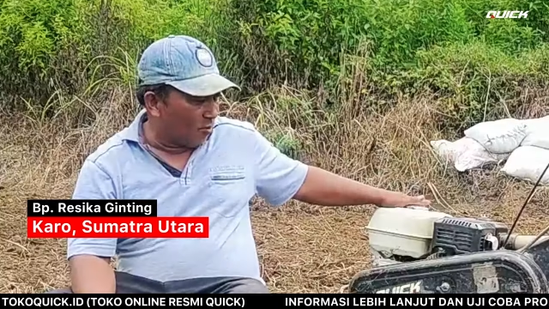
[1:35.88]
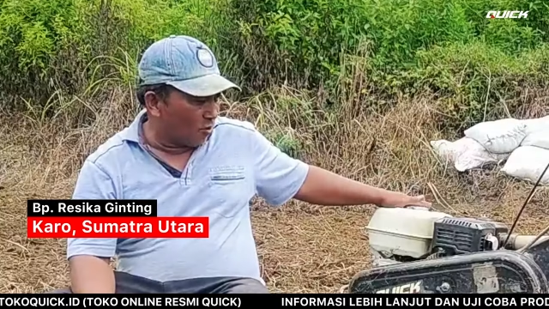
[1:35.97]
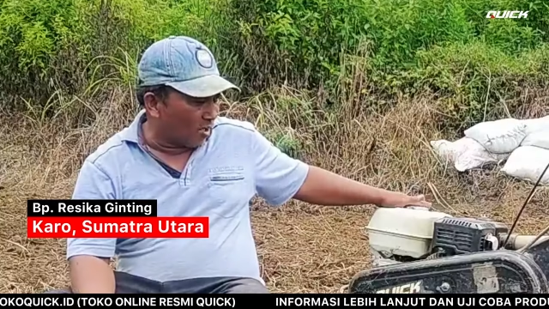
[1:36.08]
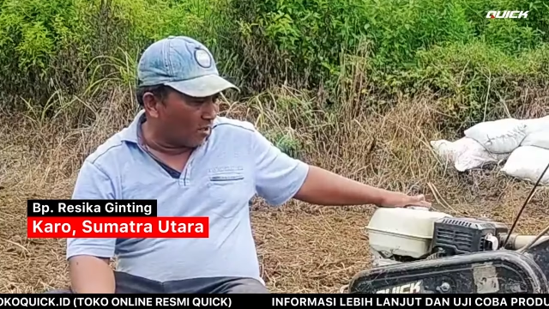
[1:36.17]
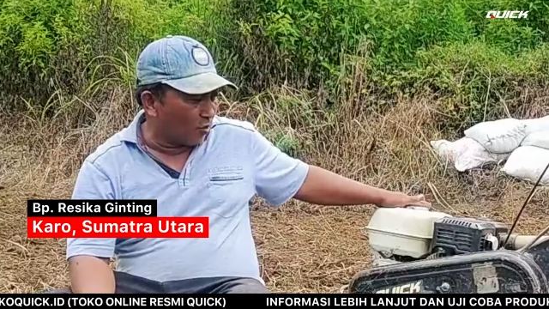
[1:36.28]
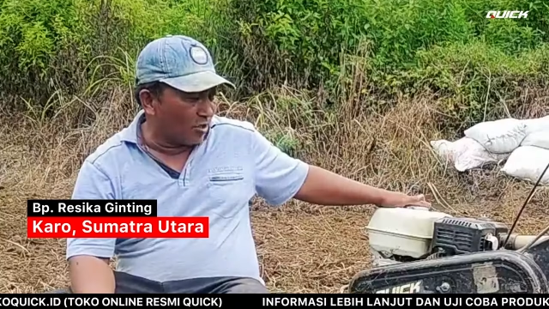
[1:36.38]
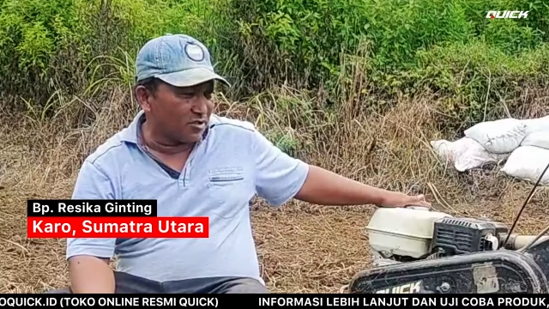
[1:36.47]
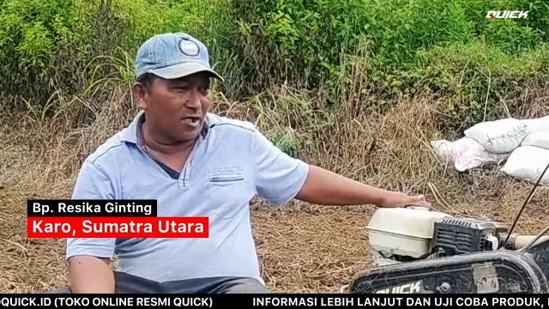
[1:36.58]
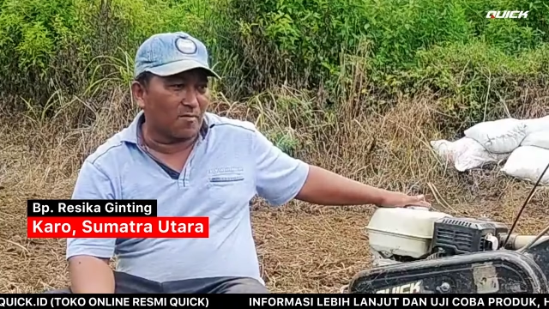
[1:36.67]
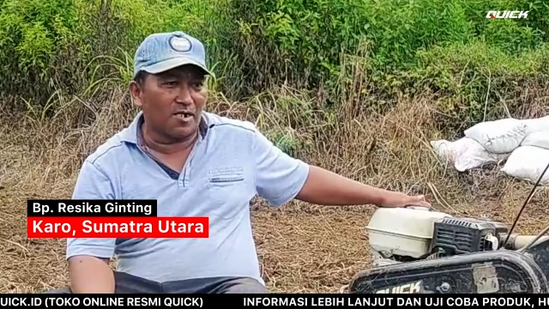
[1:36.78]
menggunakan quick
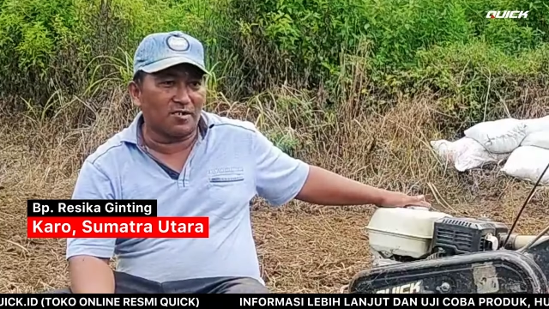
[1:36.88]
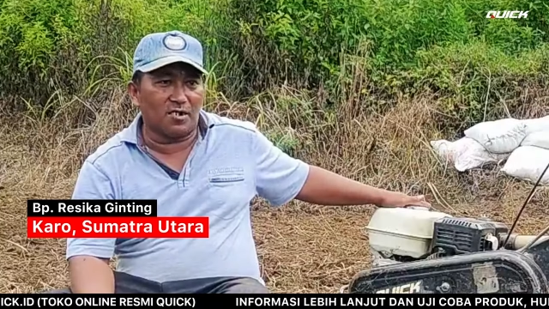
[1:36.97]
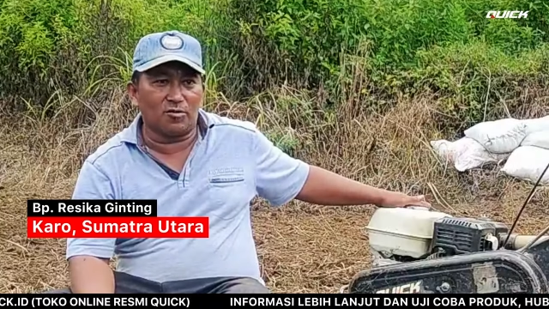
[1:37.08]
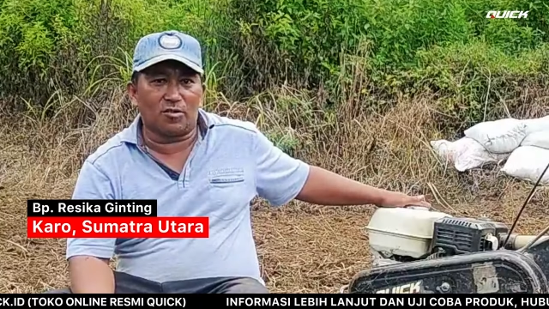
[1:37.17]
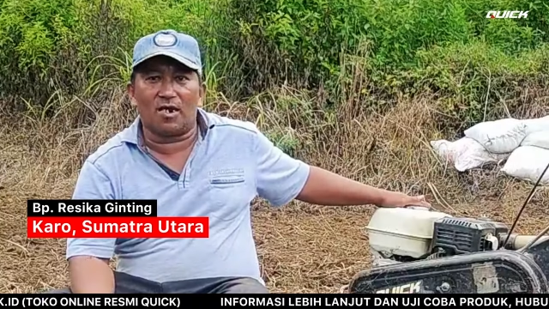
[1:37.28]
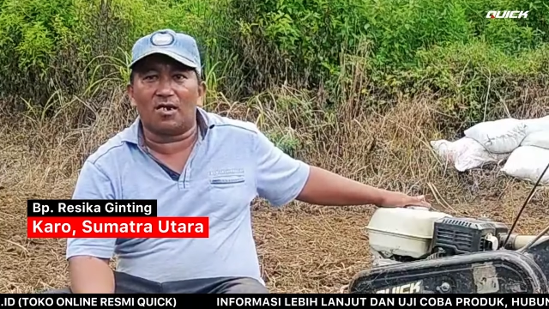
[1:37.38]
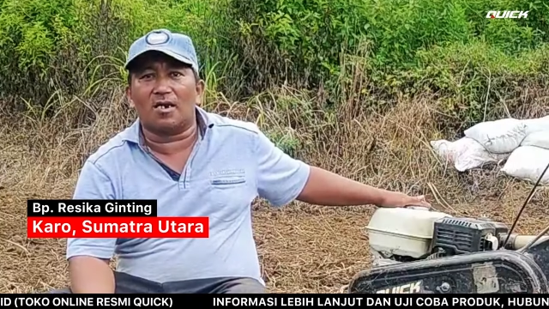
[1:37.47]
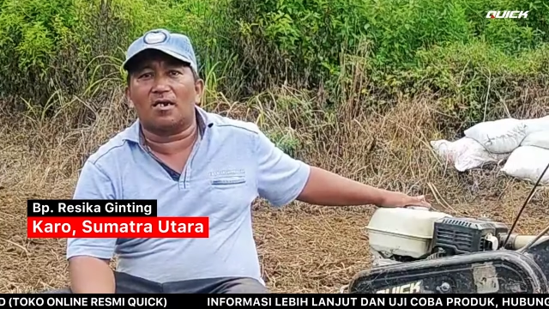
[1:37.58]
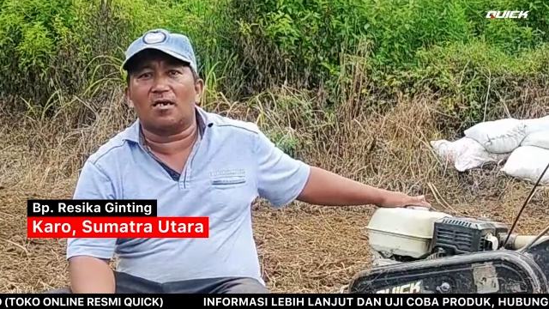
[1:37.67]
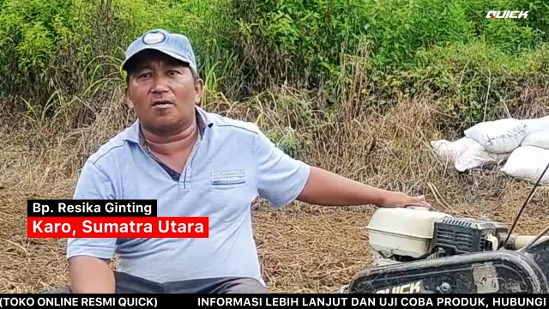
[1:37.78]
cakar baja untuk
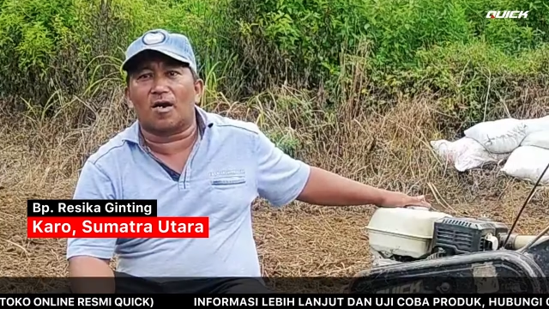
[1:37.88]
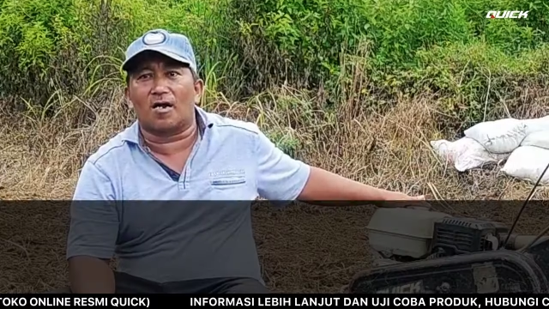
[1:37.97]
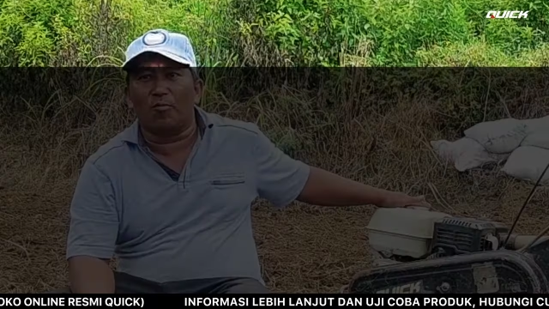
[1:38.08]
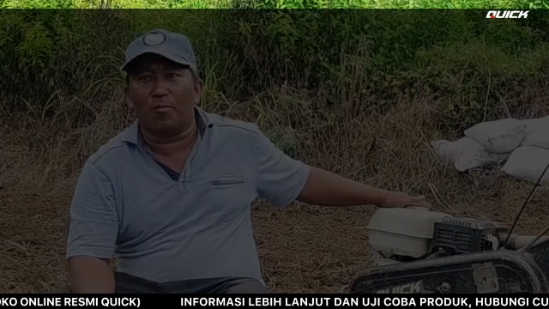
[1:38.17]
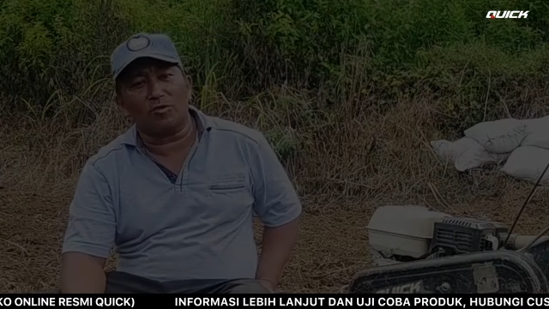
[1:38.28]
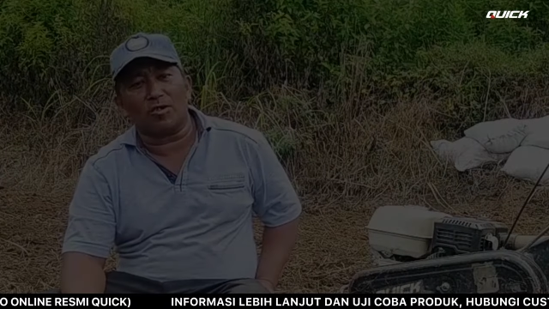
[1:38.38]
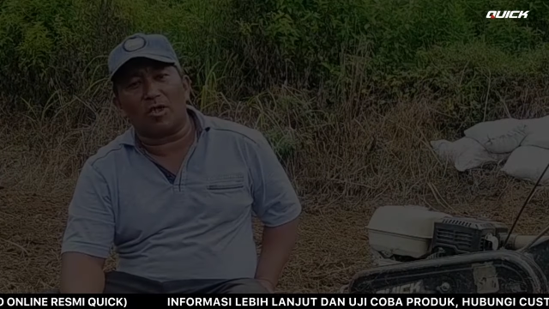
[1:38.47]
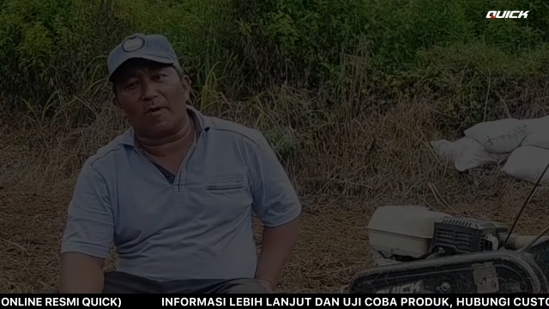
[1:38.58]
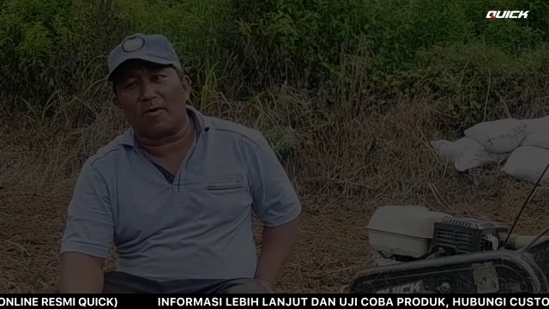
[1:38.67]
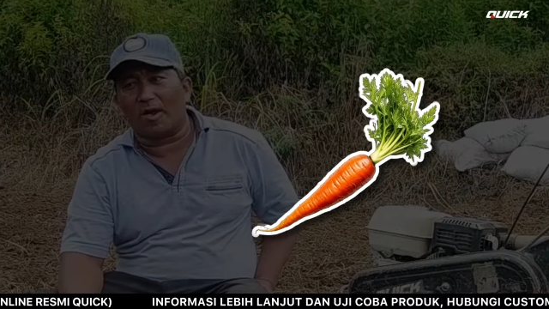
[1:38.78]
geladang ladang orang. Itu
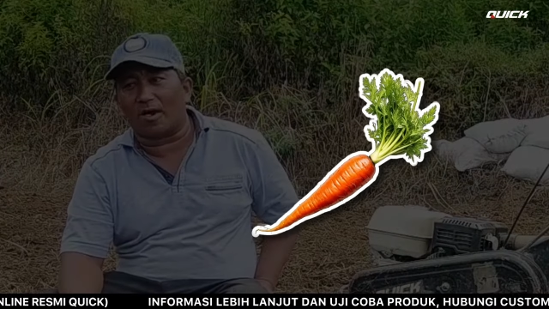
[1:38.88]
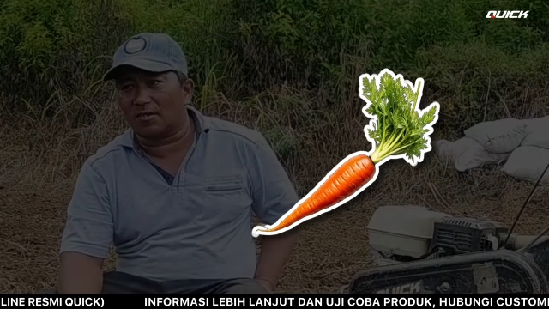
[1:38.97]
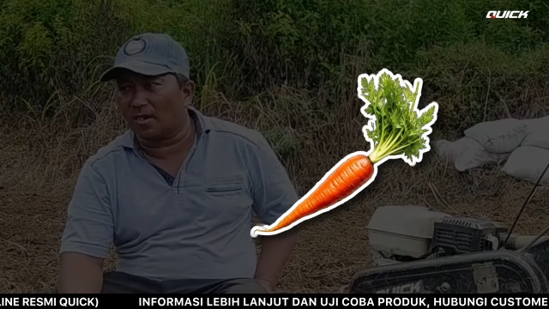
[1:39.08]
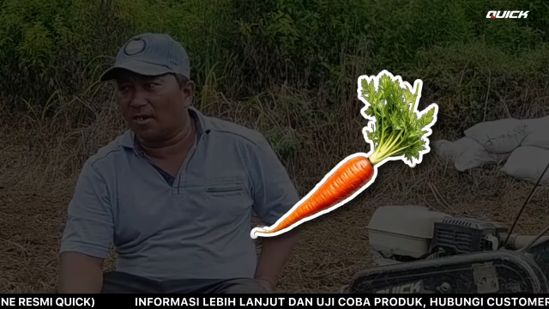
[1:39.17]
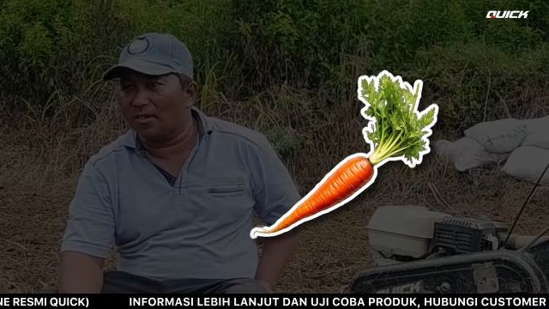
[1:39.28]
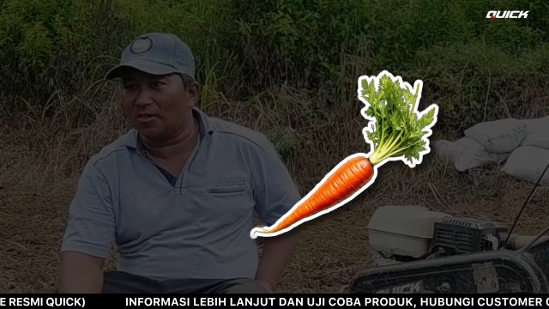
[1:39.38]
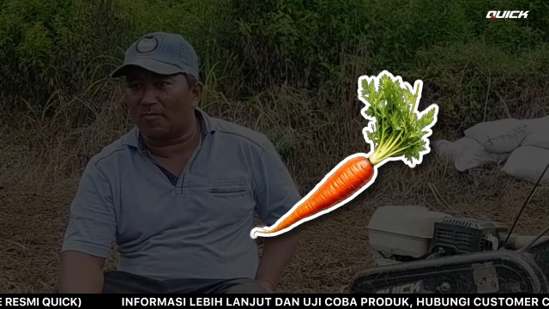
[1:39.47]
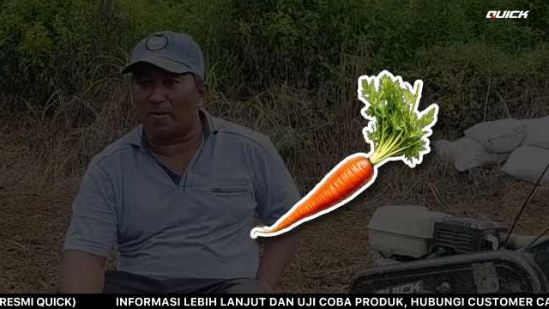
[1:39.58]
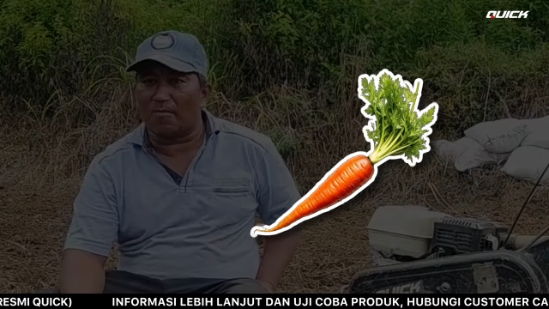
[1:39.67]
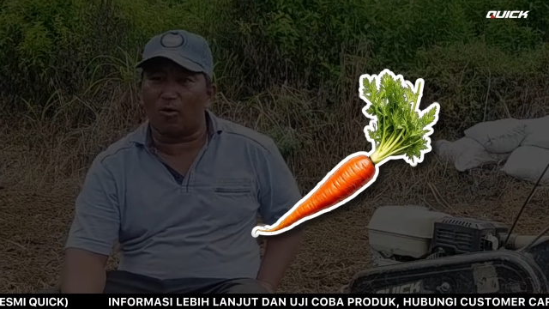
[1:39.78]
tapak wortel, tapak